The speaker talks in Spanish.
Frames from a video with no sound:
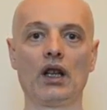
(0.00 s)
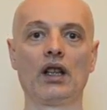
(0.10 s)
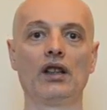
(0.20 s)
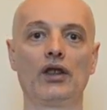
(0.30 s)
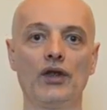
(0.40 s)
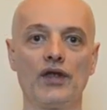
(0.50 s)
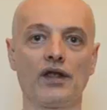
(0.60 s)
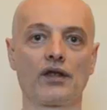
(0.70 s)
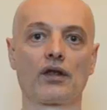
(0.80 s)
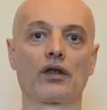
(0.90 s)

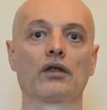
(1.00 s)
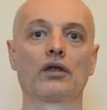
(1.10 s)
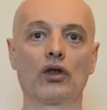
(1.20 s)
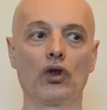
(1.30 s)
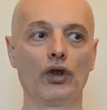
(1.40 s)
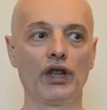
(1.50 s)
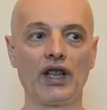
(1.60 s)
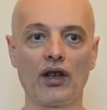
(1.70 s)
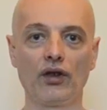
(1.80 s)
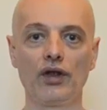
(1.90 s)
Entonces, con
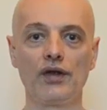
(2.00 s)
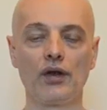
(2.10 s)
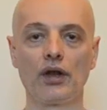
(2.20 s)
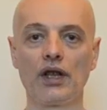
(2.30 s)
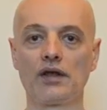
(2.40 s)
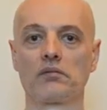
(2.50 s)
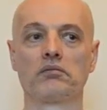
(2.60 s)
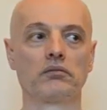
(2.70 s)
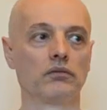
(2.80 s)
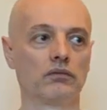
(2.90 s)
estas condiciones,
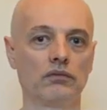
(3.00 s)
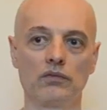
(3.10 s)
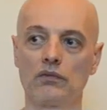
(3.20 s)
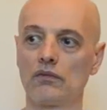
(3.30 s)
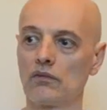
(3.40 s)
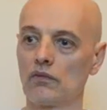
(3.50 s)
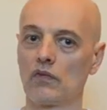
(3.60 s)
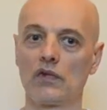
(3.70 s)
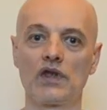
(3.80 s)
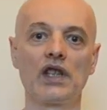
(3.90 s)

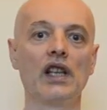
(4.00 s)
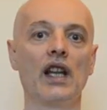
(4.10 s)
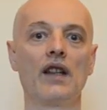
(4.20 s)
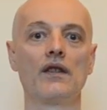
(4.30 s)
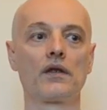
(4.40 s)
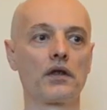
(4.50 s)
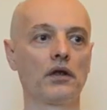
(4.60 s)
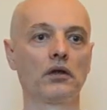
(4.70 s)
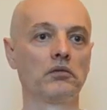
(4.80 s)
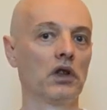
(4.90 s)

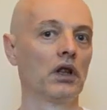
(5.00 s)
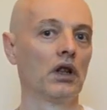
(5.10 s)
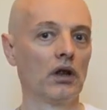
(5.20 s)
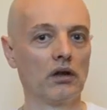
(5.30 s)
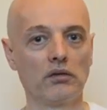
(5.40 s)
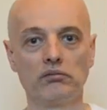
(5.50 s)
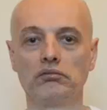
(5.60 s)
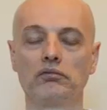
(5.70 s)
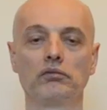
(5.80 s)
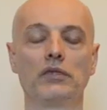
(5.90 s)
silencio,
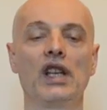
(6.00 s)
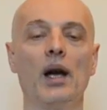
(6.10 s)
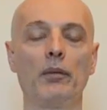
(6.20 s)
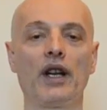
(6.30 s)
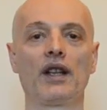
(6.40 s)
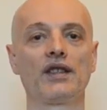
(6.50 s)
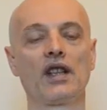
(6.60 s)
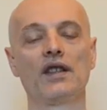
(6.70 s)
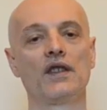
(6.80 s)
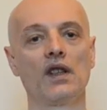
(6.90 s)
mi lámpara de
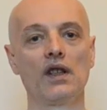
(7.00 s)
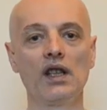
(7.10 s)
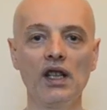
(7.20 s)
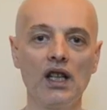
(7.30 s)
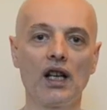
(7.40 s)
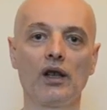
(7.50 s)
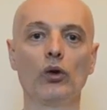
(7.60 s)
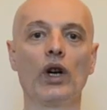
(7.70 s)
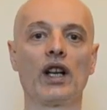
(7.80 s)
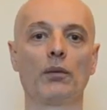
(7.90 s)
sol encendida, el
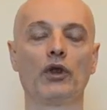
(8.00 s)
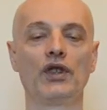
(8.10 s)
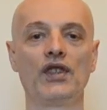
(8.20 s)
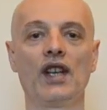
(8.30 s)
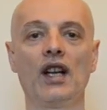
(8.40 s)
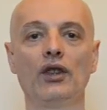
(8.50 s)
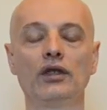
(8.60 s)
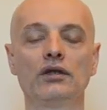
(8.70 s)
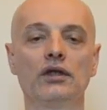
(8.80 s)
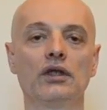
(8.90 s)
lugar
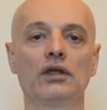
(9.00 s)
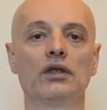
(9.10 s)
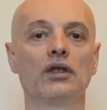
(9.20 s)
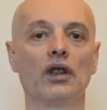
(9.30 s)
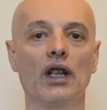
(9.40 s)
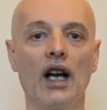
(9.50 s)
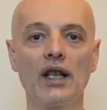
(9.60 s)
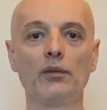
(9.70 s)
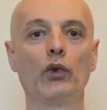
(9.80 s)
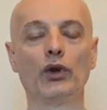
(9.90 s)
armonizado,
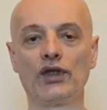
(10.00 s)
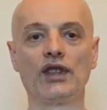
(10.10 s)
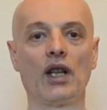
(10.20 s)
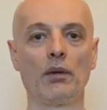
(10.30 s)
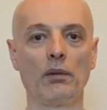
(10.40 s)
ahí puedo sentarme a